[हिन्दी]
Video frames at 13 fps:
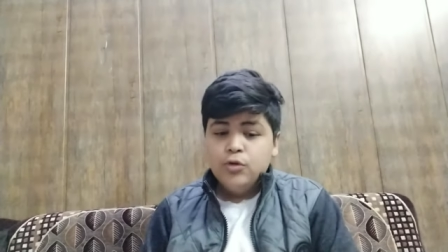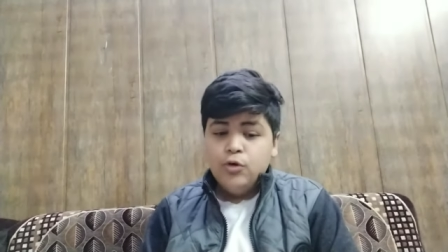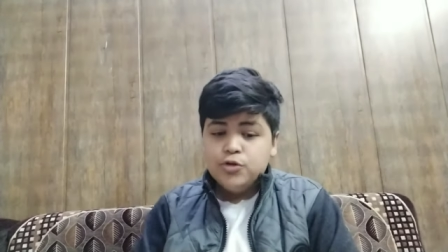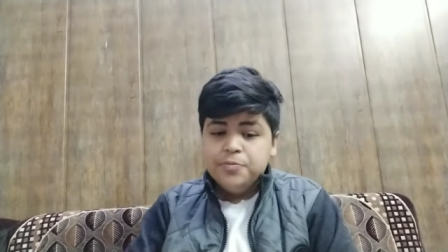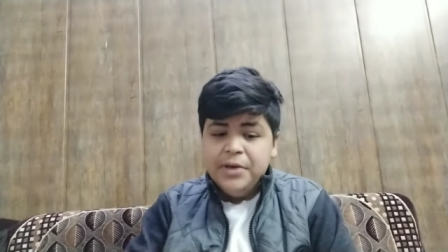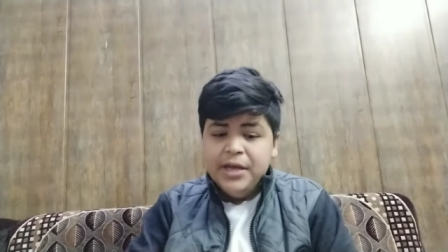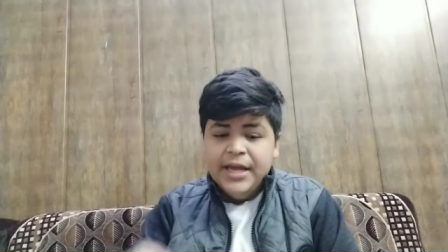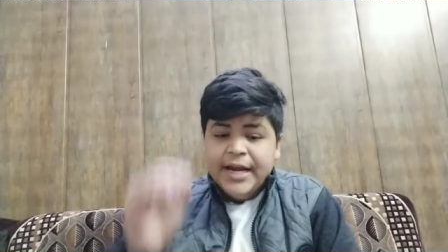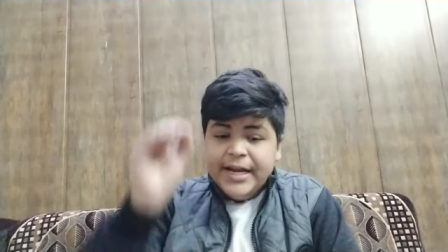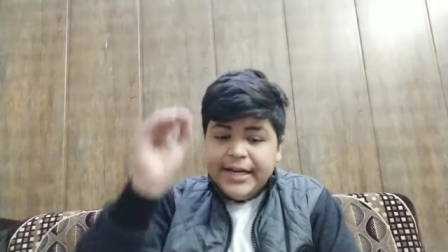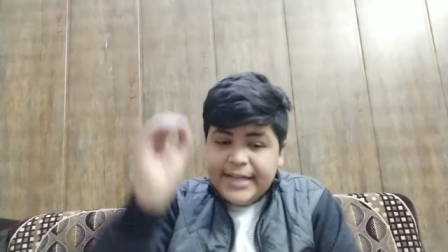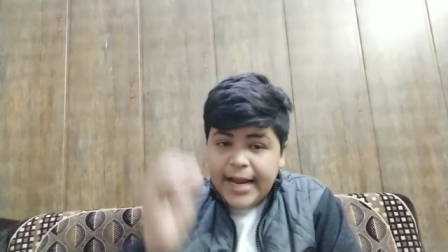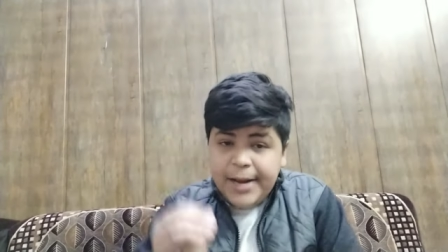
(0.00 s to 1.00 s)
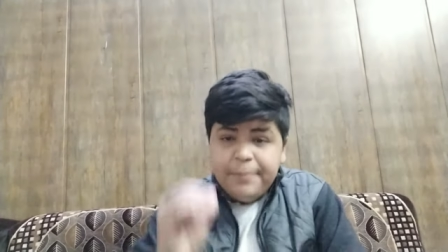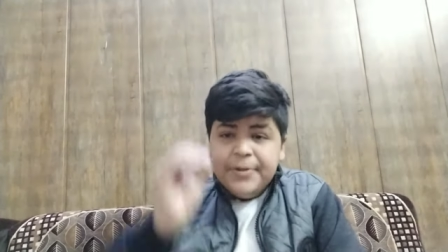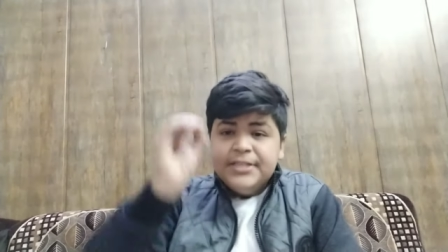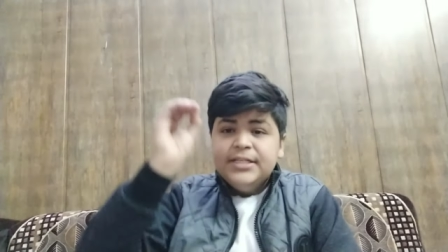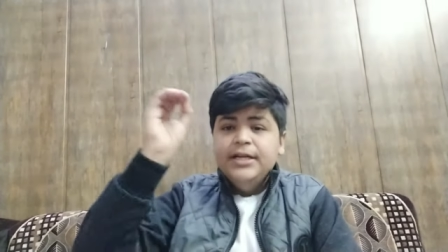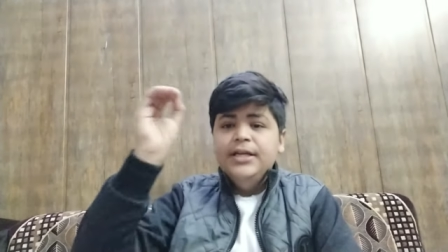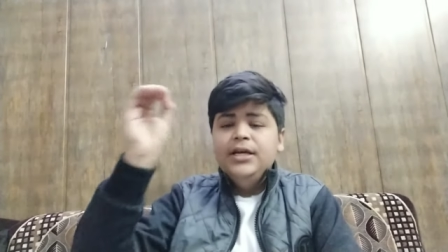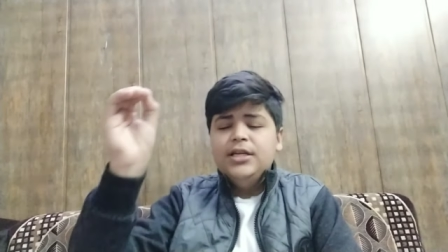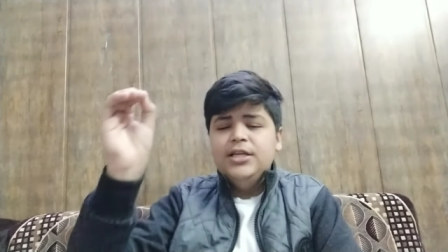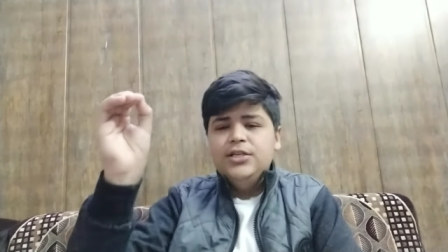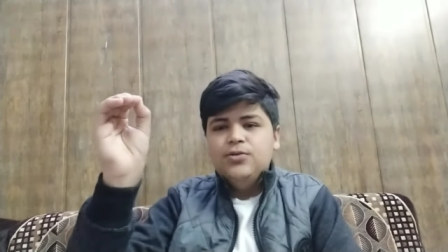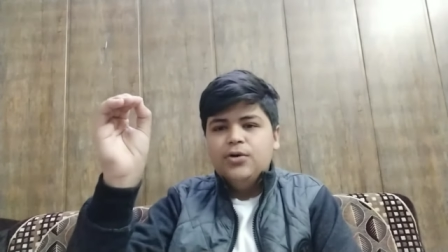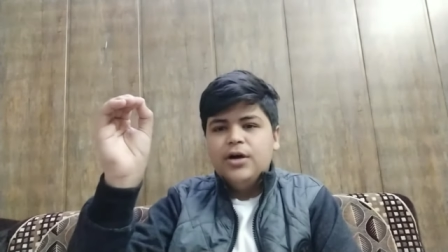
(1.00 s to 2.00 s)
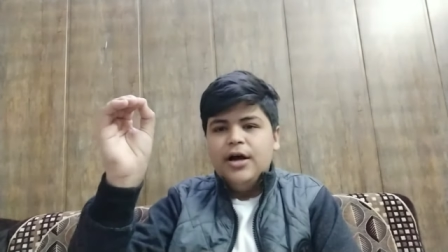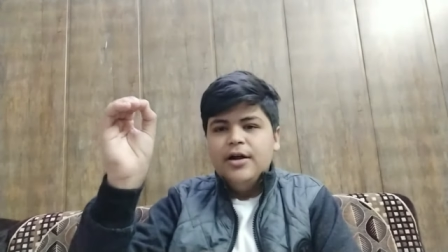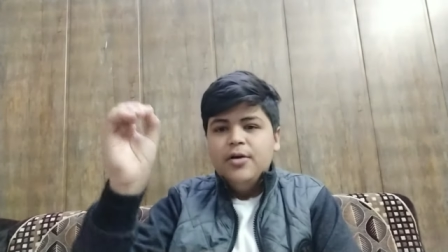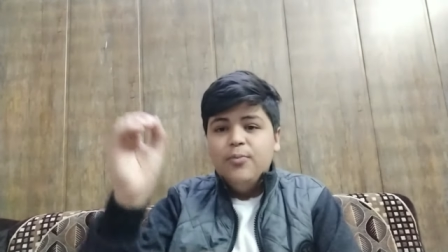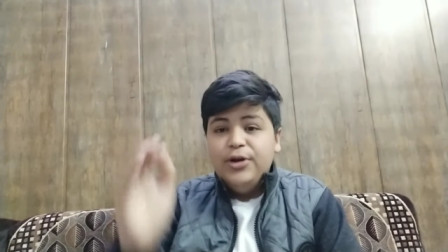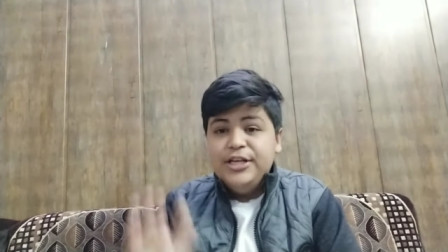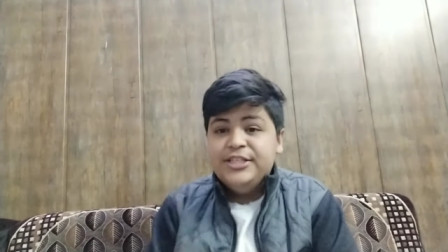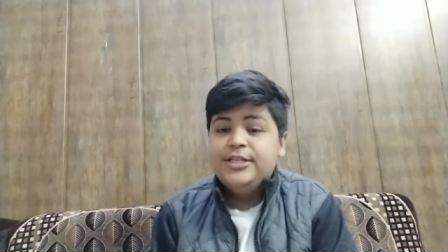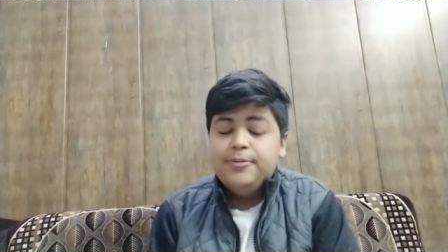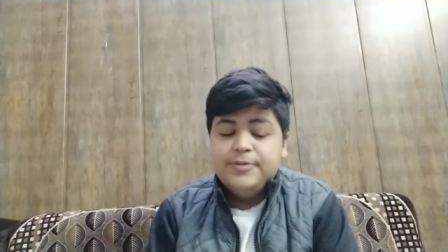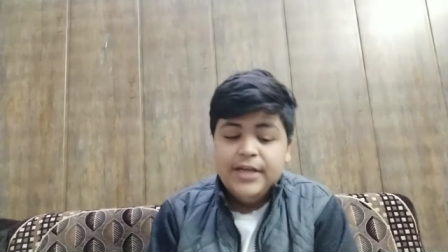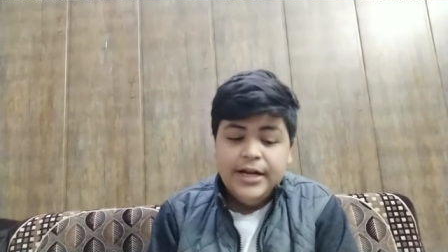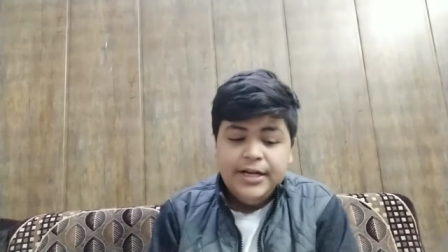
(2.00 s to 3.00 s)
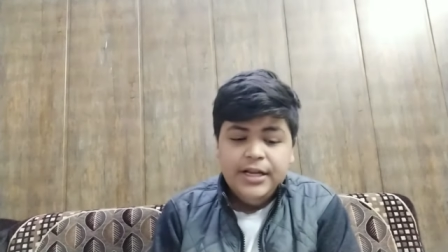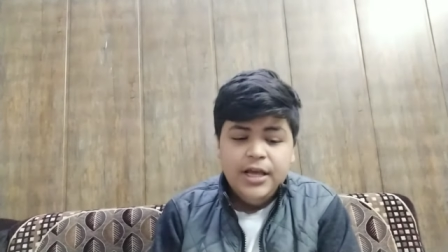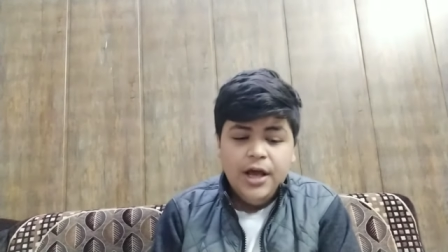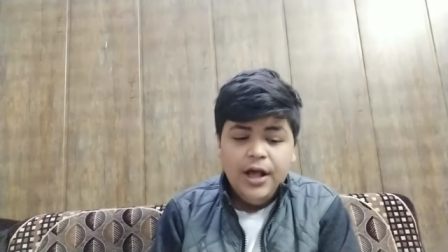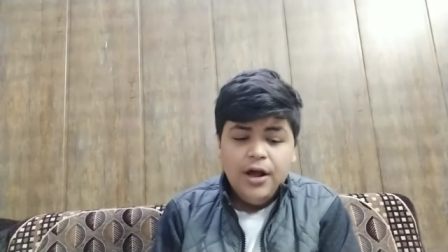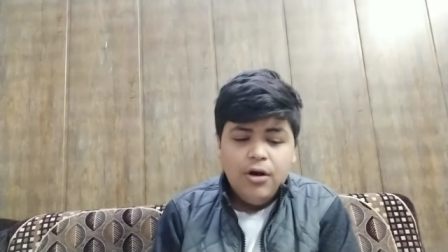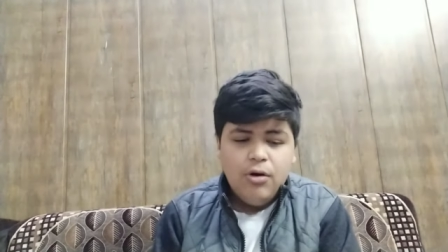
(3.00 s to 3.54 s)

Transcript: तो उसमें टेन परसेंट इंक्रीज होगा पर इस चिपसेट ने